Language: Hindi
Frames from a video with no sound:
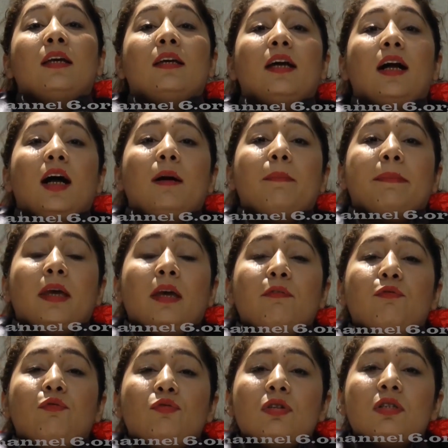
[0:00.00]
कि आपके
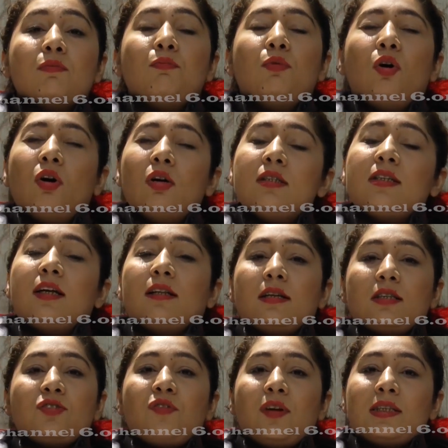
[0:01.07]
फुट्स बहुत ज़्यादा
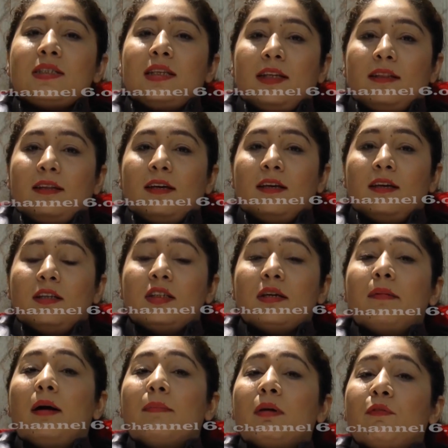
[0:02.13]
स्ट्रेस लेते हैं
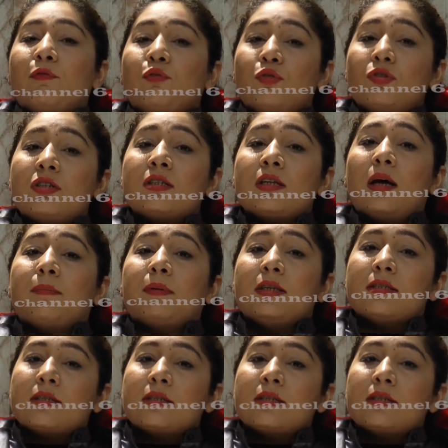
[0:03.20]
जब आपके फूट्स आपकी